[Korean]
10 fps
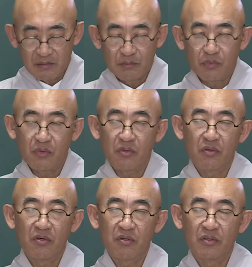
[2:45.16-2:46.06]
뭐
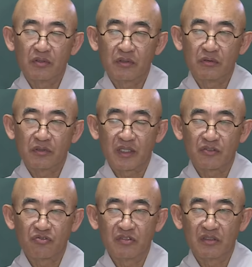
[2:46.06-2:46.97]
어, 우리가
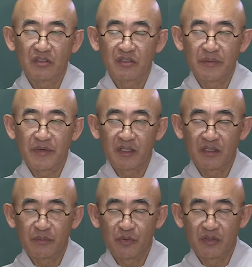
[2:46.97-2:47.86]
수능 시험
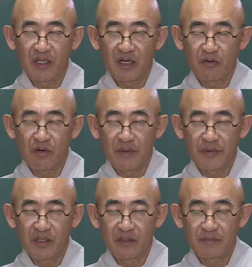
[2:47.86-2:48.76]
얘기를 본다라고
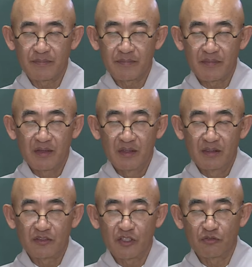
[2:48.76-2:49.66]
하면
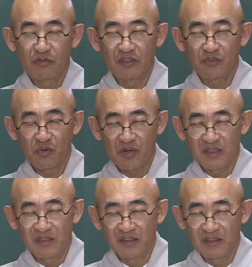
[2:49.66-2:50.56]
전국에서
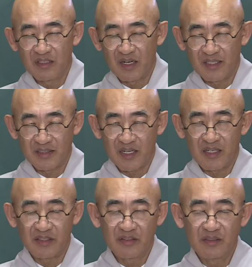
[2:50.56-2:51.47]
똑같이 응시를 하지
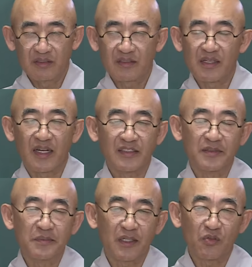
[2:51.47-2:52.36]
않아요? 그럼
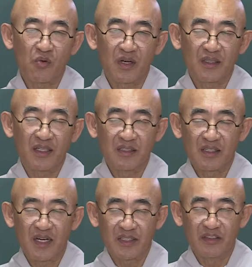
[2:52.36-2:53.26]
가르침이 다 똑같다는
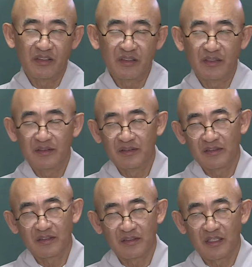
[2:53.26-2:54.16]
거 아니에요?
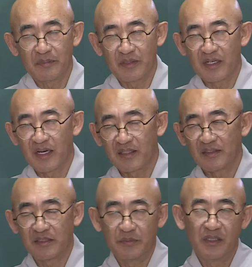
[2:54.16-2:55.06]
선생님들이
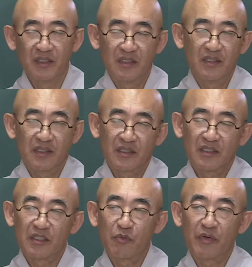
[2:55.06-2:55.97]
가르침이.
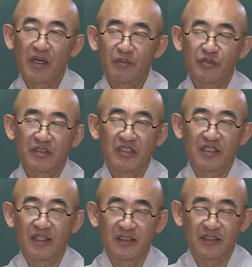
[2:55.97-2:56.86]
근데 왜
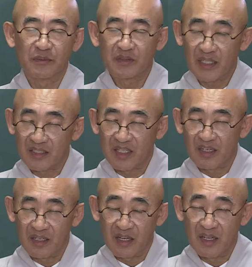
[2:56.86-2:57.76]
부처님 가르침은 다
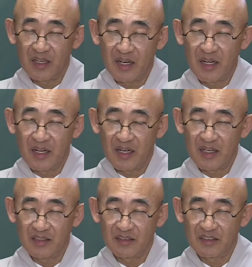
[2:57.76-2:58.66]
달라야
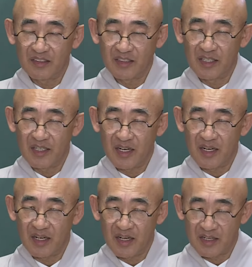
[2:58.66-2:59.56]
하는지
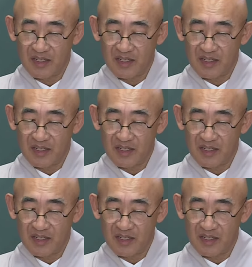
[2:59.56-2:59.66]
이해가 안